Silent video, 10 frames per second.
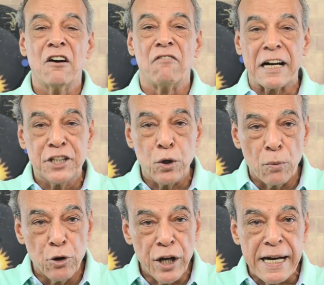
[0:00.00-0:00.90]
vai se
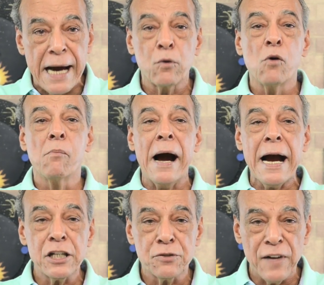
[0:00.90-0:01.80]
comunicar com
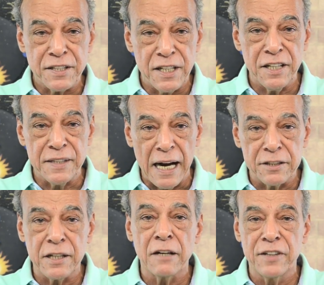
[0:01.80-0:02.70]
mais
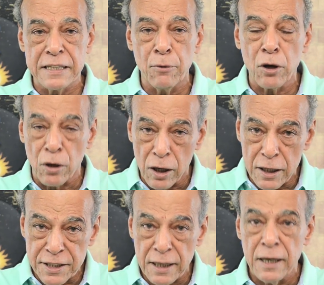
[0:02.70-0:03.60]
facilidade na vida
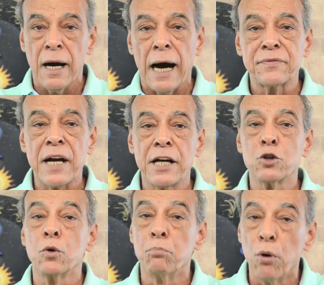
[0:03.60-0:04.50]
amorosa,
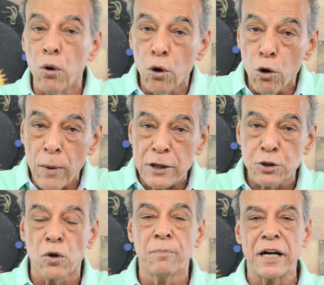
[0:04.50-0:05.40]
atraindo
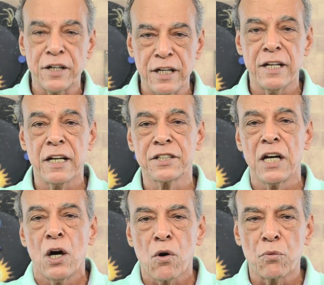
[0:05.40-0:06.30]
boas companhias
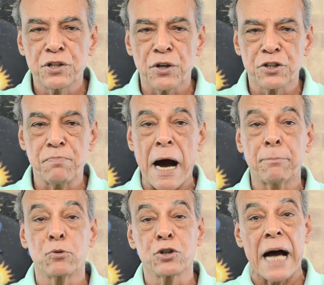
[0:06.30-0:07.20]
com os seus
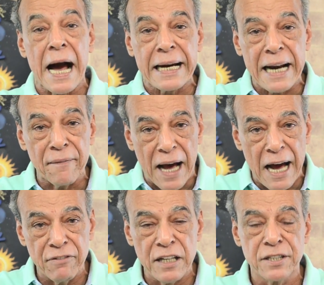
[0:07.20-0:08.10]
papos
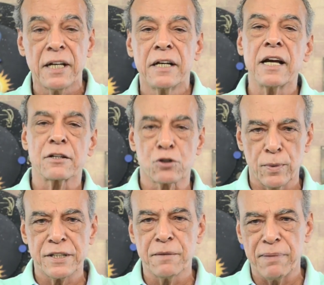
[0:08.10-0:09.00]
agradáveis e a
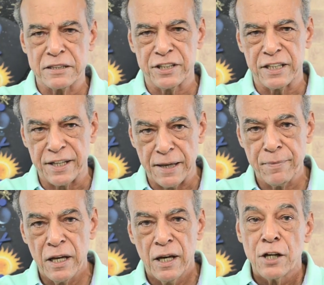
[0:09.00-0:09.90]
sua simpatia, né?
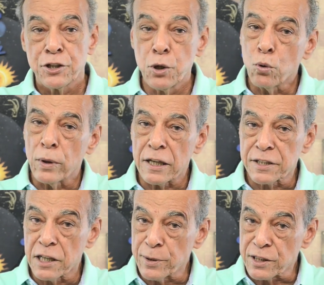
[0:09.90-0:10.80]
Se o
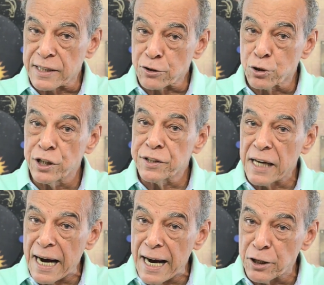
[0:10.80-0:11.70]
coração está
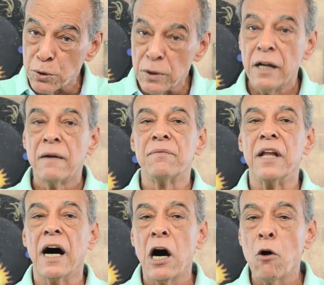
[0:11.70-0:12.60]
solitário,
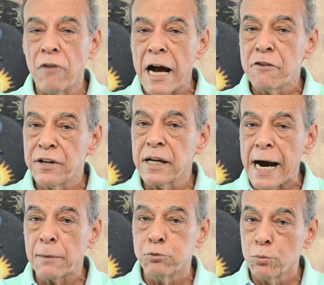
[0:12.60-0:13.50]
não vai
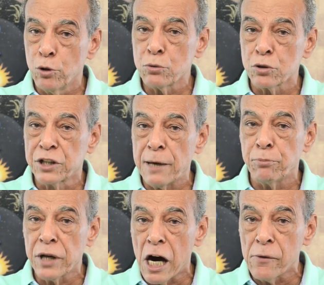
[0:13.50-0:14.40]
ficar por muito
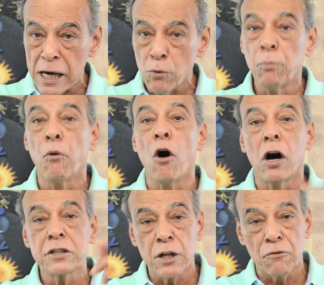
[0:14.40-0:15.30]
tempo não, né? Ou
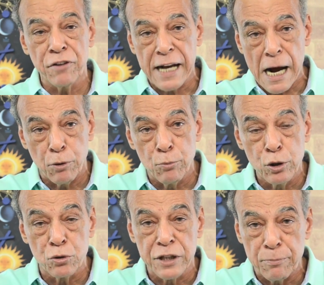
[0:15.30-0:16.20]
pode não ficar por
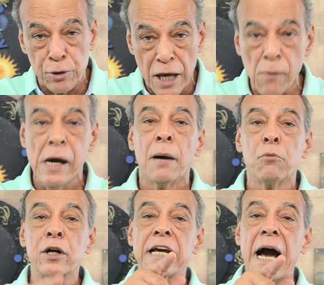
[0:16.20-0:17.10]
muito tempo não,
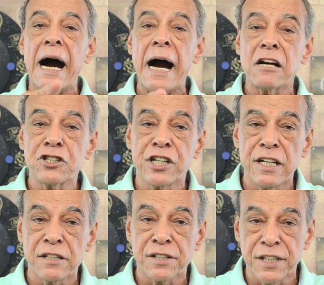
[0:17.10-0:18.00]
porque há
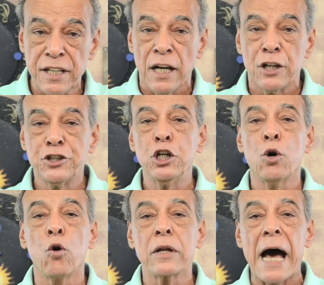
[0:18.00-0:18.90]
chance de
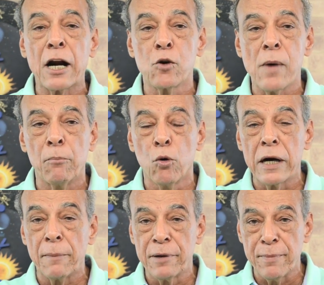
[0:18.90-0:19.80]
rolar um
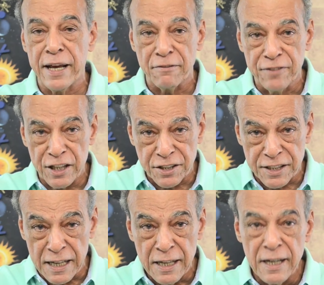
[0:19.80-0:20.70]
amor à primeira
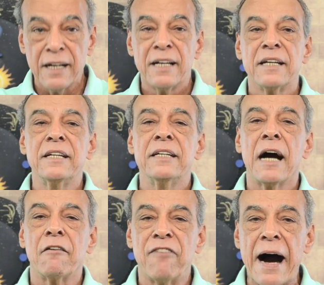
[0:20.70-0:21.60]
vista e
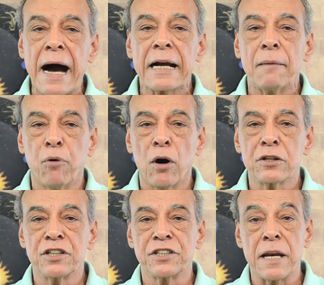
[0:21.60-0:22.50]
a vaga
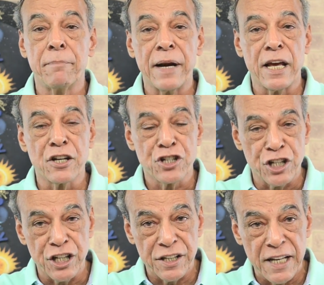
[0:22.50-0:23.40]
pode ser
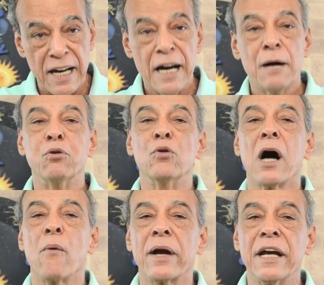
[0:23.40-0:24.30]
preenchida por
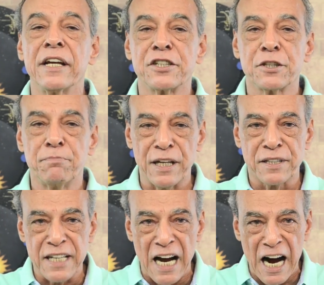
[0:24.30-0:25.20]
alguém
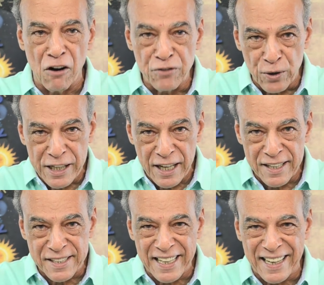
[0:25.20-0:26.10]
especial, viu,
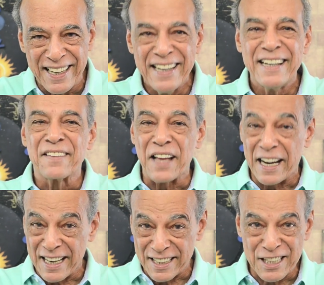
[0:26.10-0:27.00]
Câncer? Na
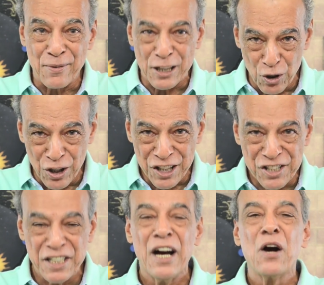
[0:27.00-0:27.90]
relação a
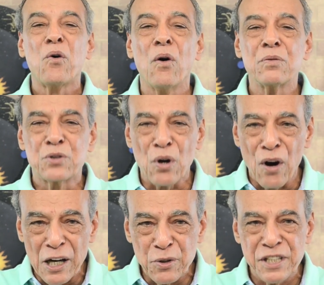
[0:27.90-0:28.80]
dois,
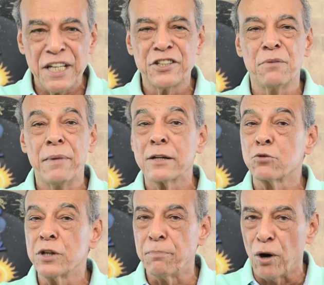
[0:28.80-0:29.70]
controle o
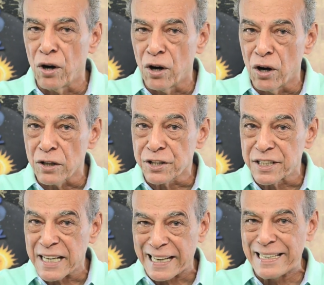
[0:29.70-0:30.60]
sentimento de
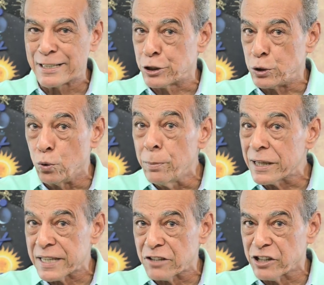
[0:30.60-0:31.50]
posse, aquele ciúme
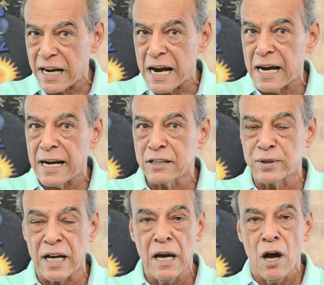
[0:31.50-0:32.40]
exagerado,
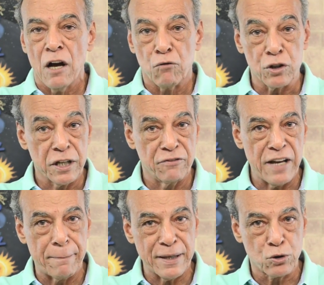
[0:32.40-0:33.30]
né? Você vê
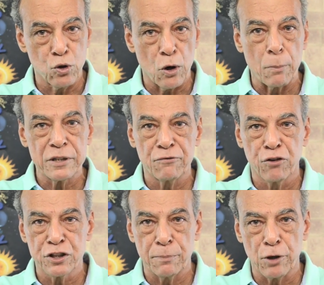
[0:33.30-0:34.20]
a pessoa como se
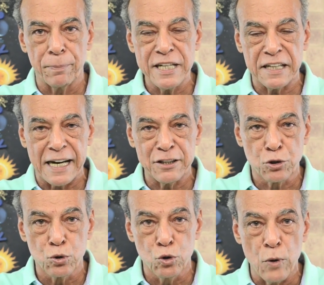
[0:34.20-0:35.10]
fosse propriedade
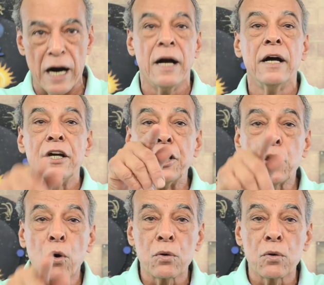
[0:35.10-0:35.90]
sua e,